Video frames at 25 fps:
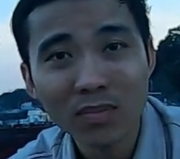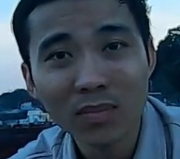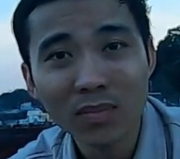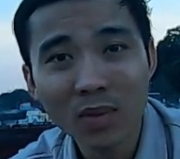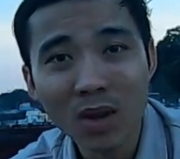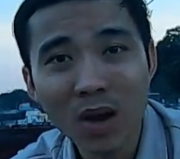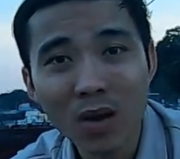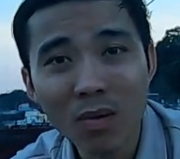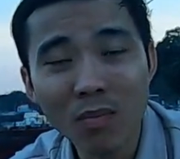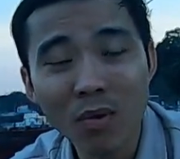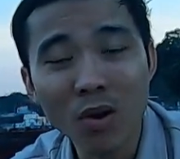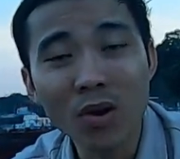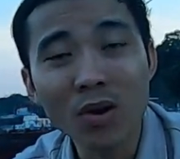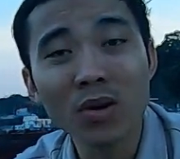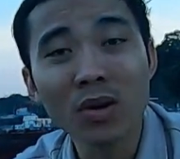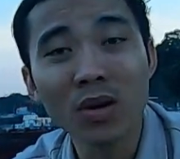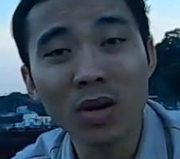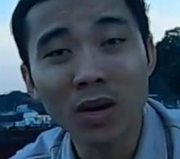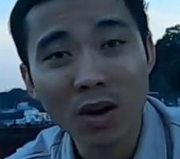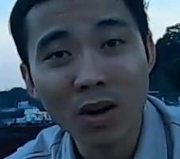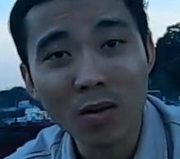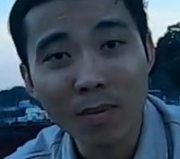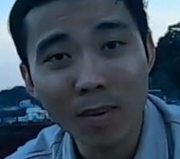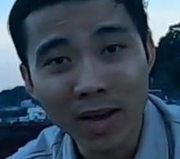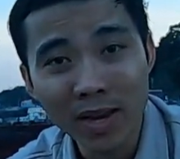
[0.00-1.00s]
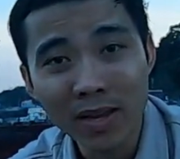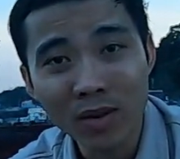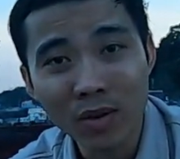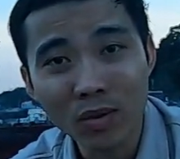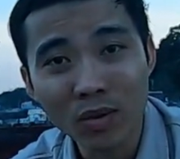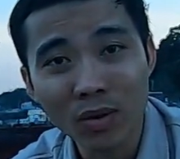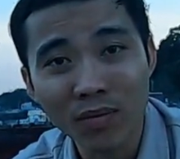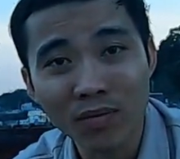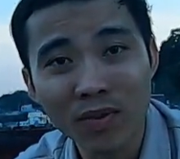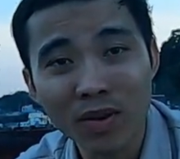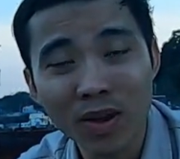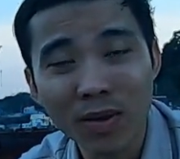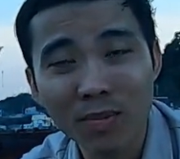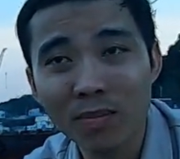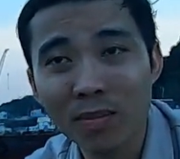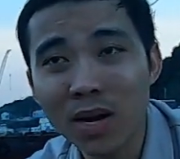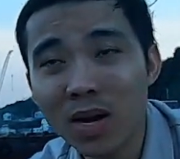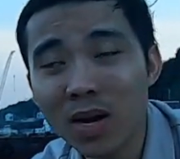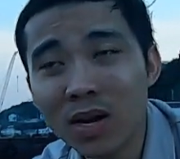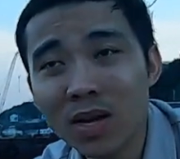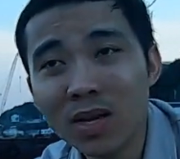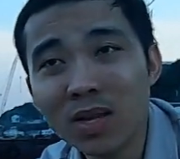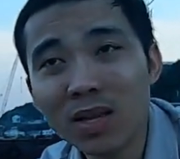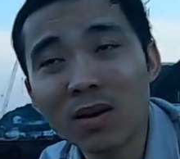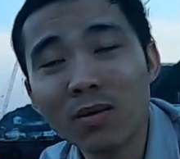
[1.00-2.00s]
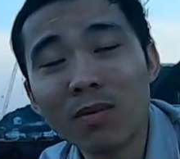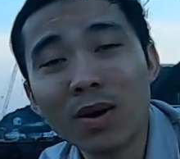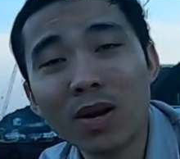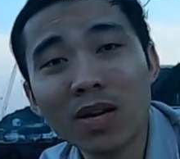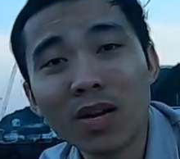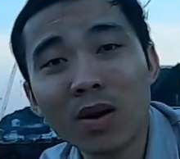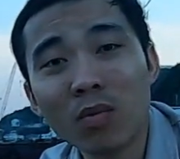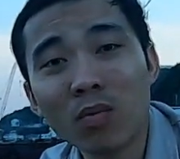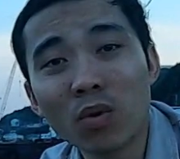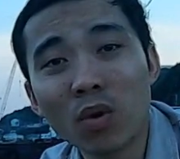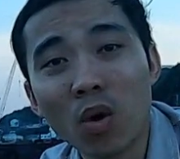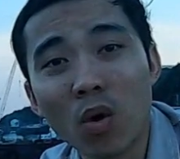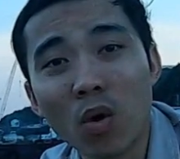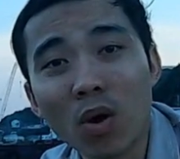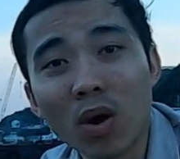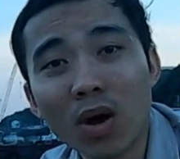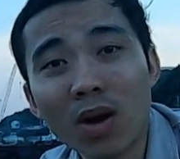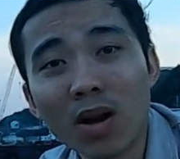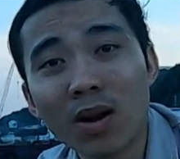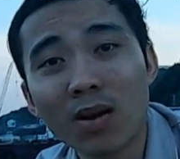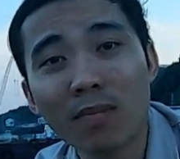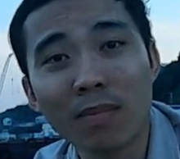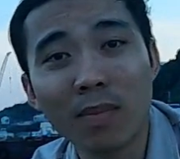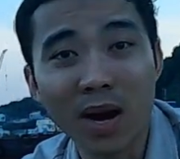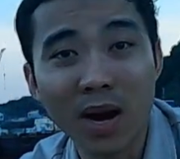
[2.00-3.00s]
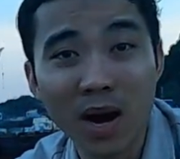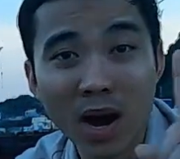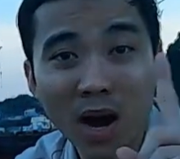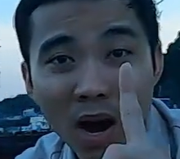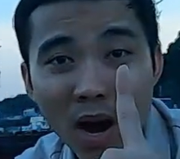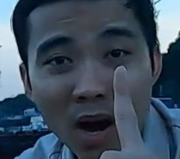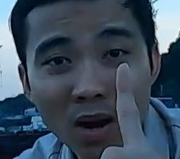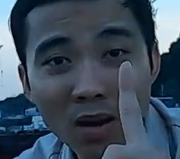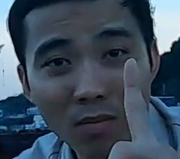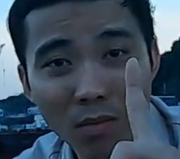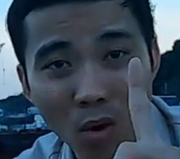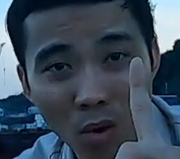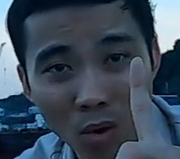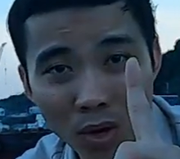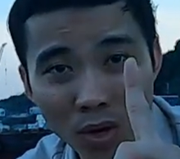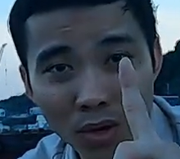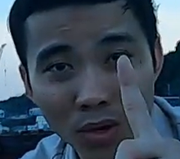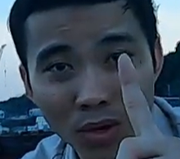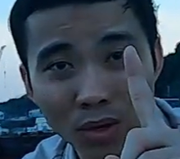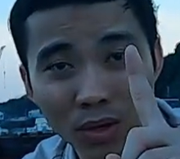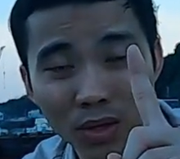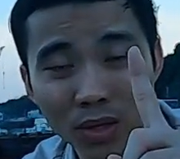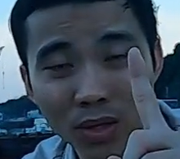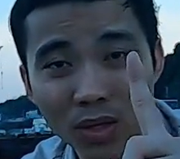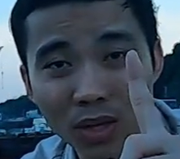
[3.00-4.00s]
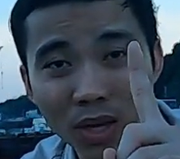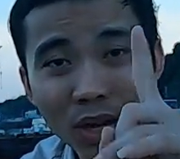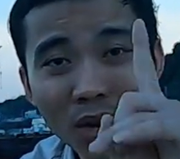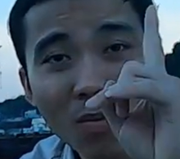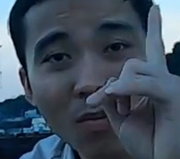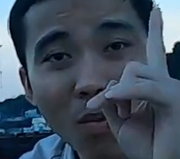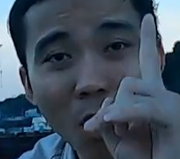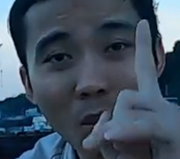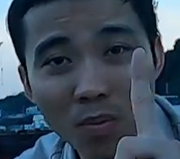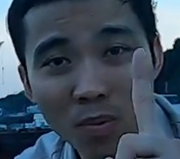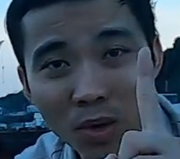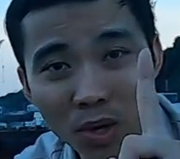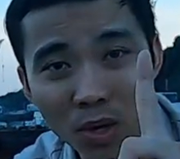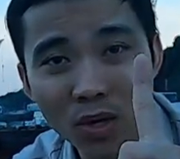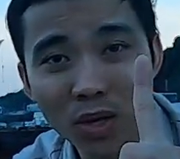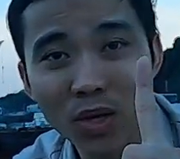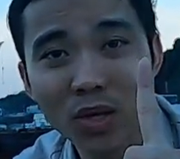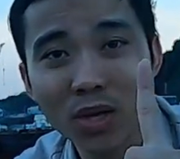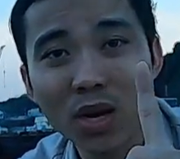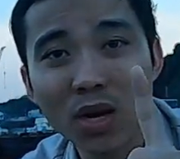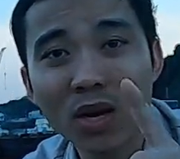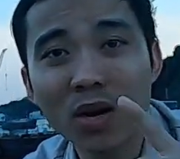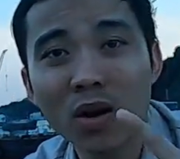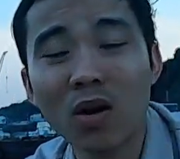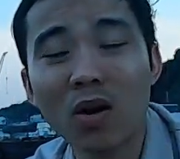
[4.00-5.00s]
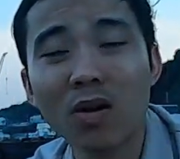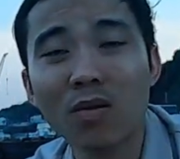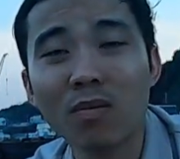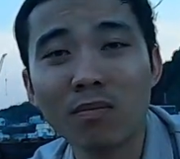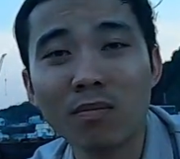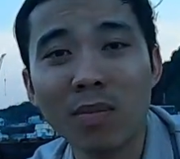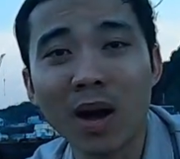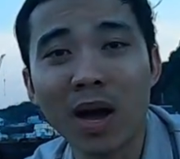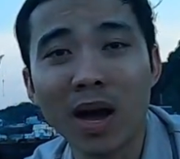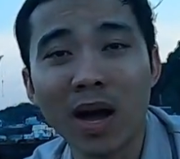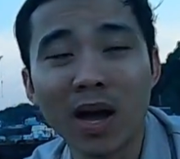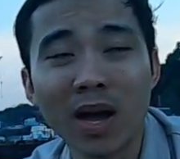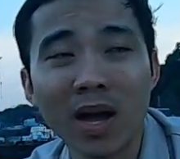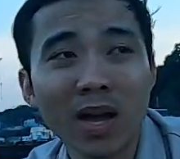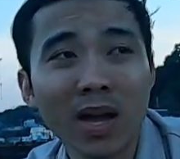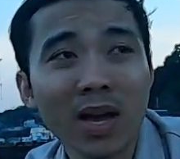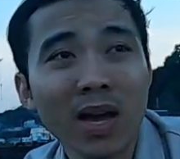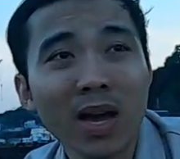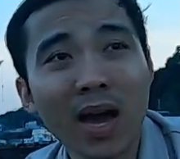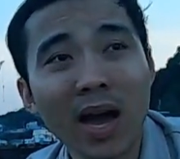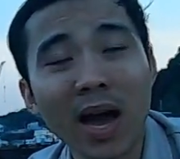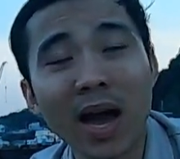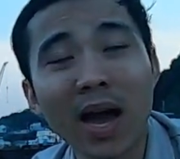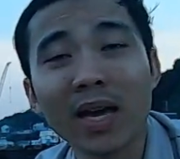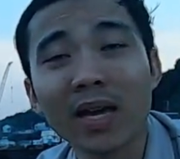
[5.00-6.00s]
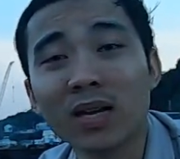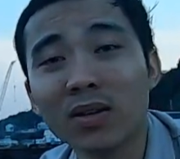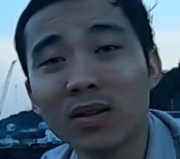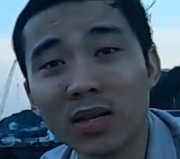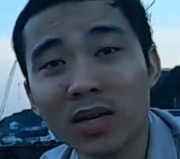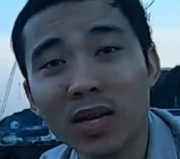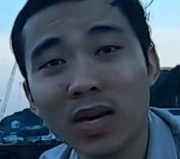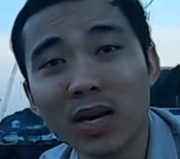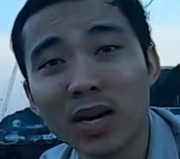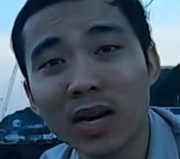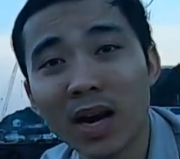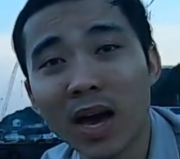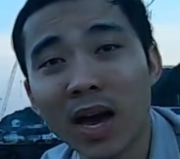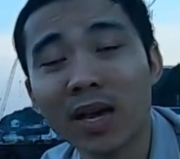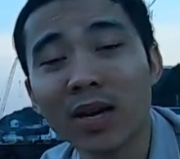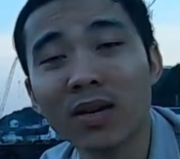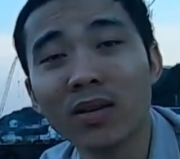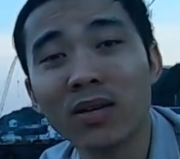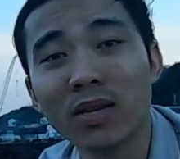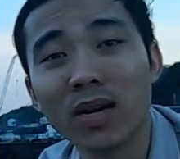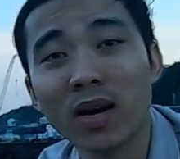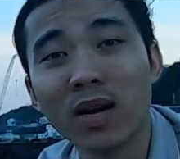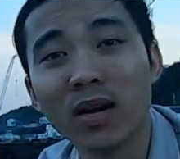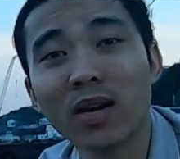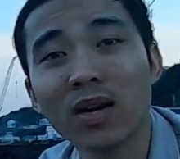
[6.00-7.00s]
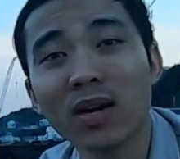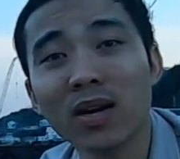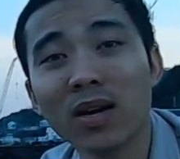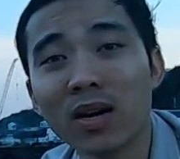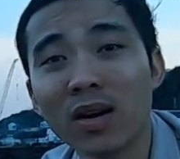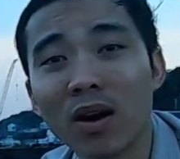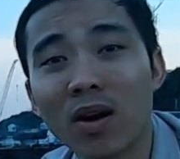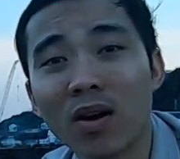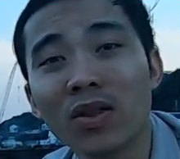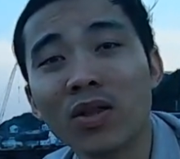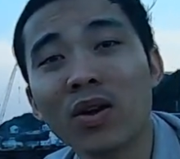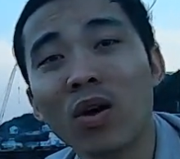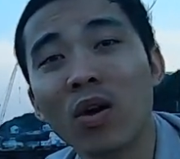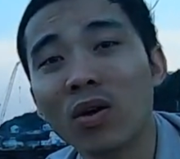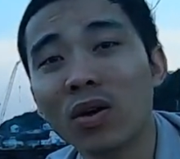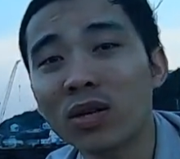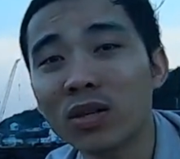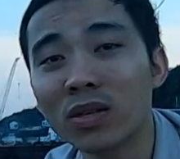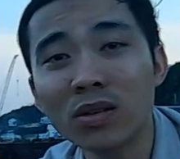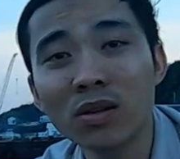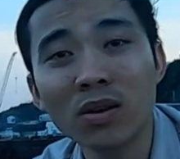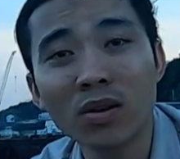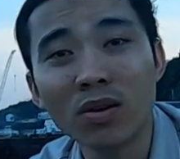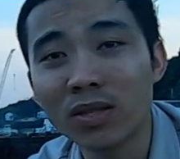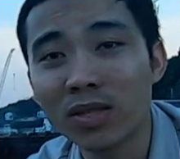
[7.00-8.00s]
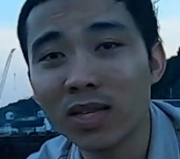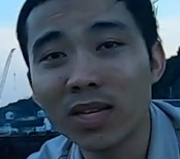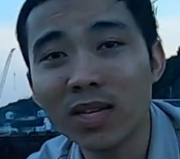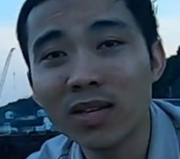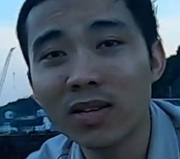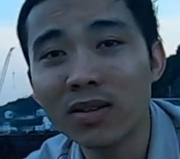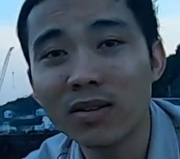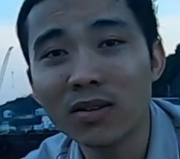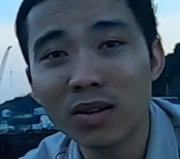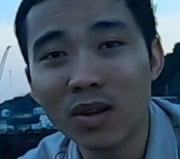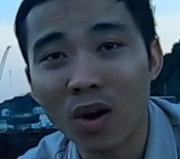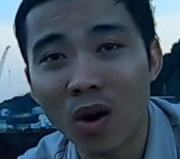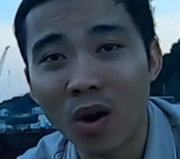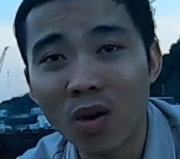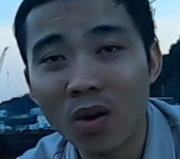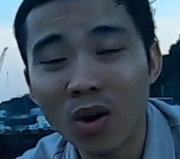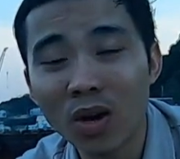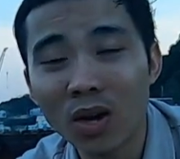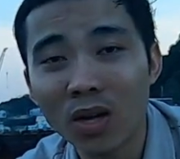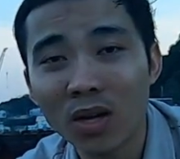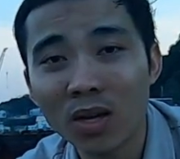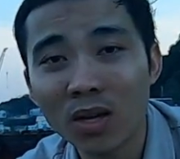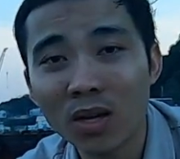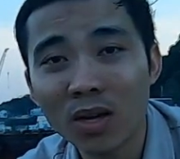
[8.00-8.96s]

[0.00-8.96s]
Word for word: đâu mỗi người là có 7 chỗ chụp phim nhưng bên trong ruột á, là mình hơn mọi người chỉ có một đường duy nhất thôi mà hai người kia hai người nhật á, họ chọn trước họ xí trước chỗ rồi